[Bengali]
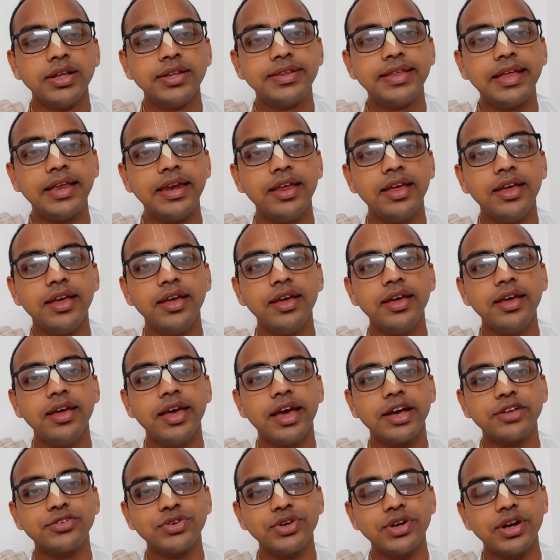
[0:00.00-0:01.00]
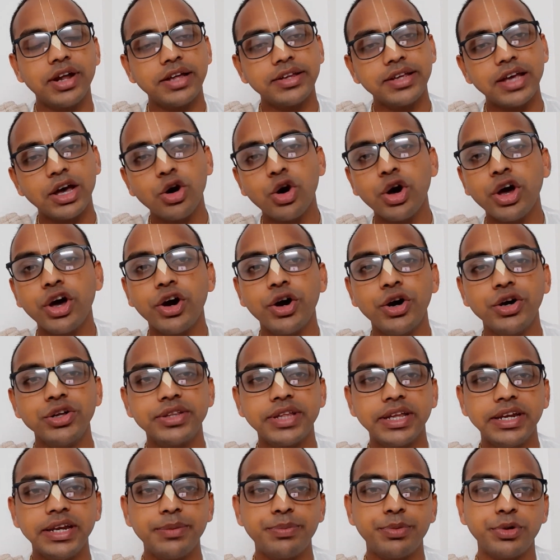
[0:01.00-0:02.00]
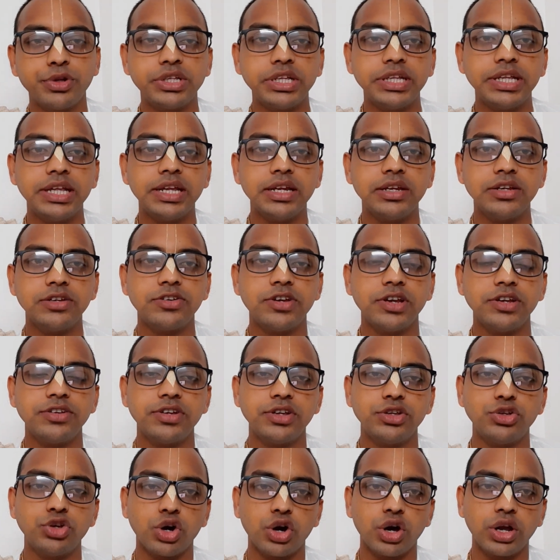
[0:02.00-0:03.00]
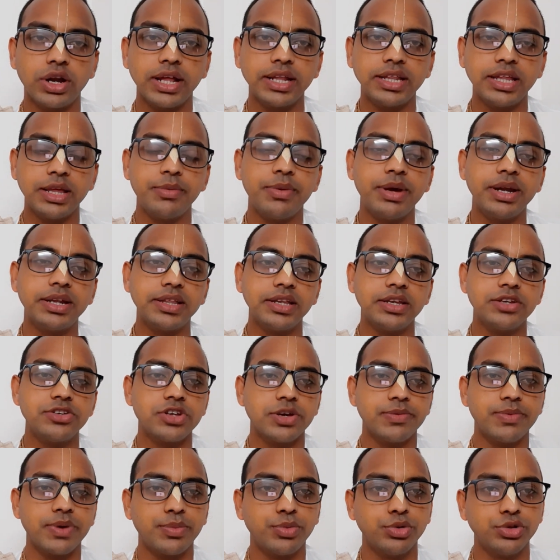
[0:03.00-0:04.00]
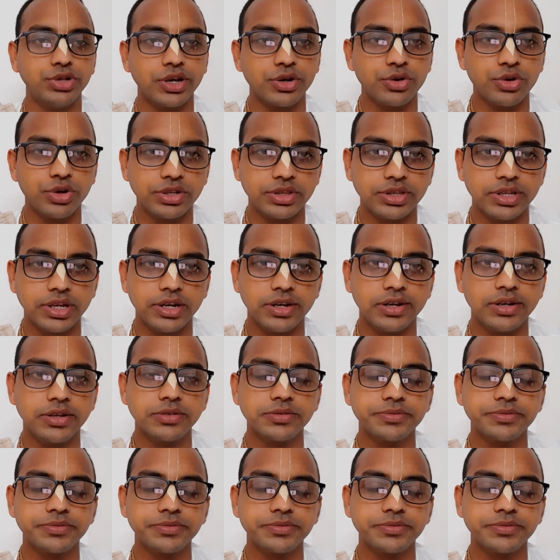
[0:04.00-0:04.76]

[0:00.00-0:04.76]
তিনি একজন রাজা হয়েও তিনি প্রতিদিন শ্রী শ্রী জগন্নাথ দেবের তিনি সেবা পূজা করতেন